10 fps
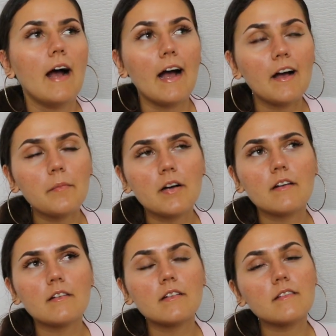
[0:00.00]

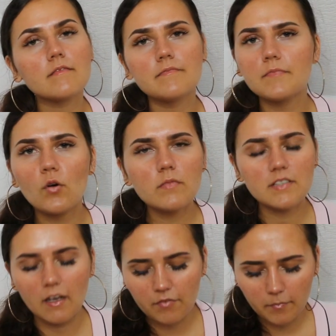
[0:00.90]
Aber um
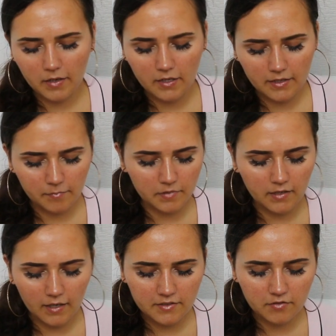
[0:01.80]
es einfach mal hier
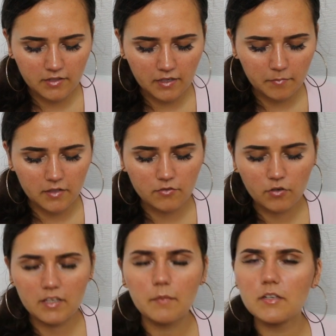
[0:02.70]
mit reinzunehmen,
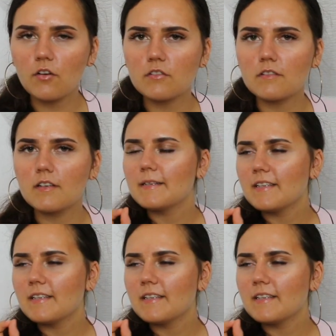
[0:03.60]
natürlich habe ich Leute.